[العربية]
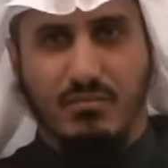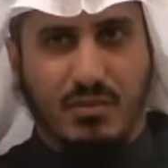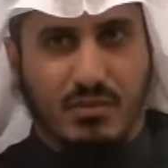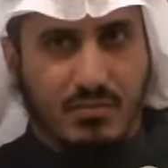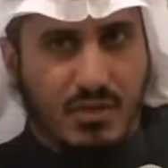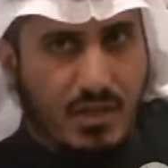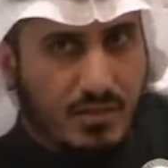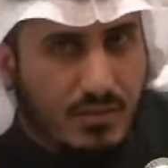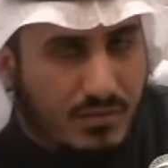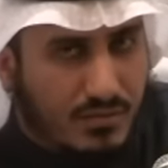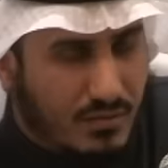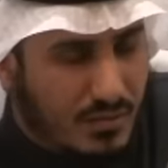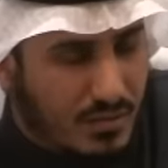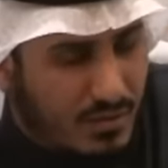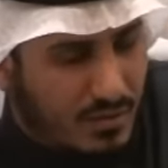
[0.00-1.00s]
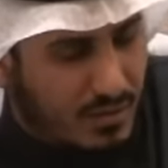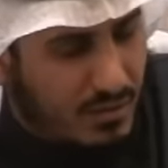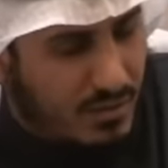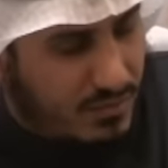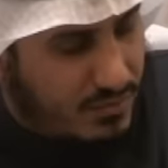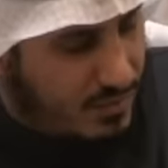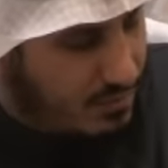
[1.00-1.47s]
أما بعد
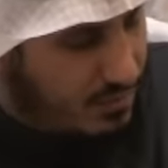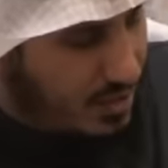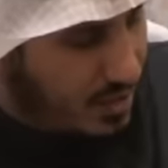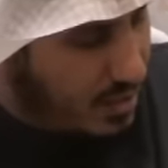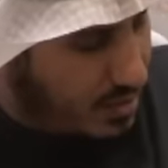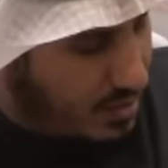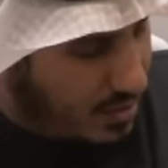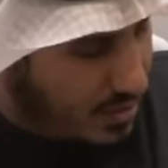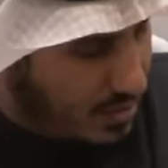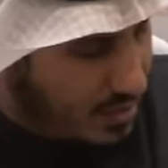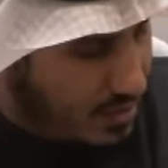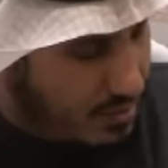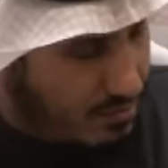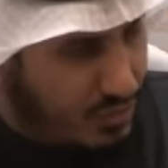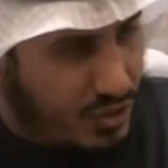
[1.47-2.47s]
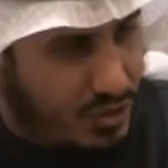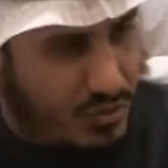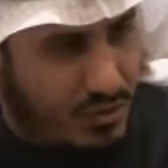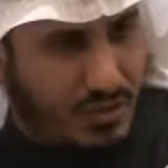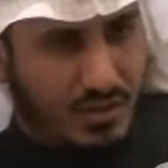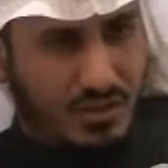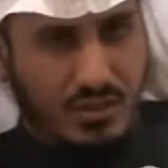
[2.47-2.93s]
في البداية نتقدم
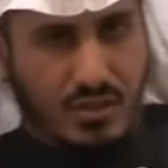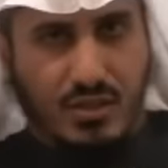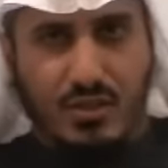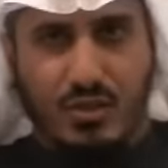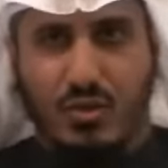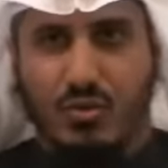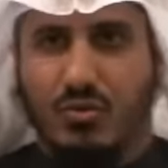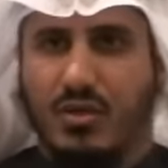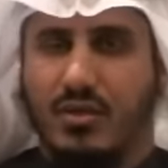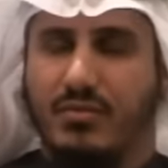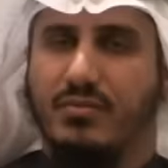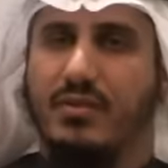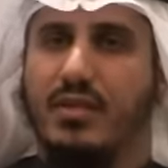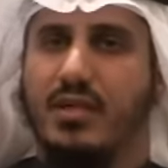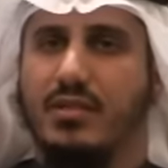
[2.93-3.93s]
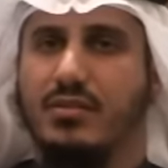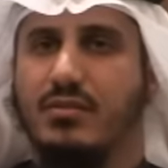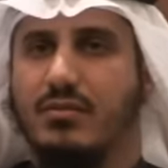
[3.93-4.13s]
بالشكر الجزيل للأخوة في نهج